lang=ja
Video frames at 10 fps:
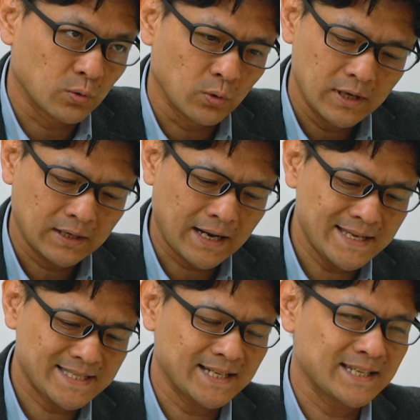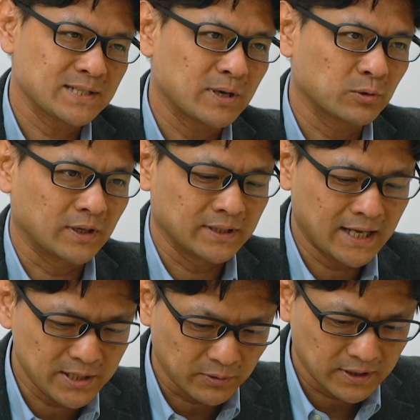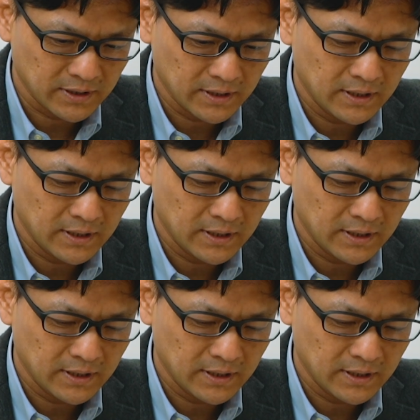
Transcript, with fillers: をこう開示されてしまうことがないように、